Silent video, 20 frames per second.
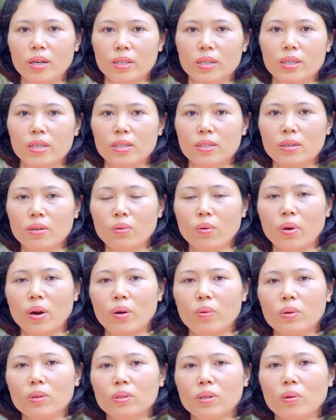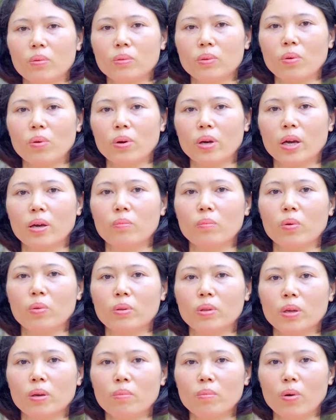thì sức khỏe của chồng tôi ngày một
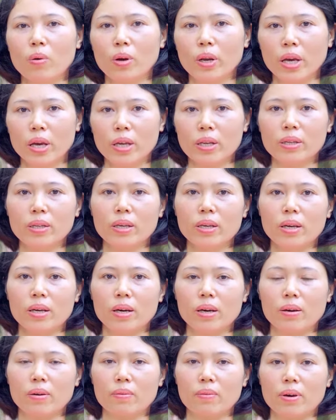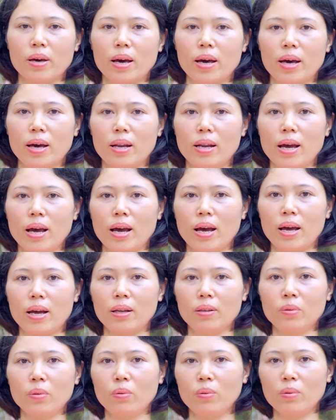tiến bộ lên và
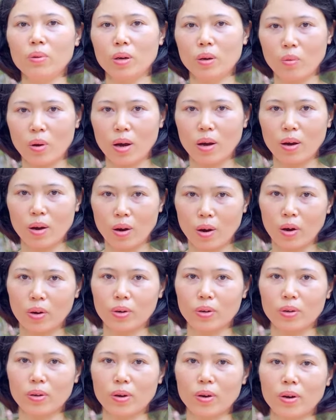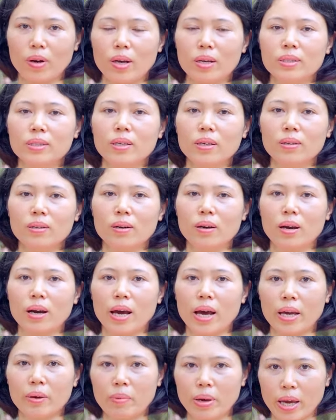đã thu được quả ngọt đó là sinh được
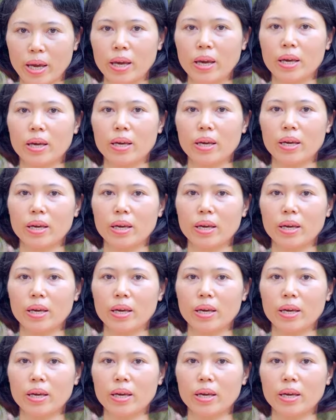hai bé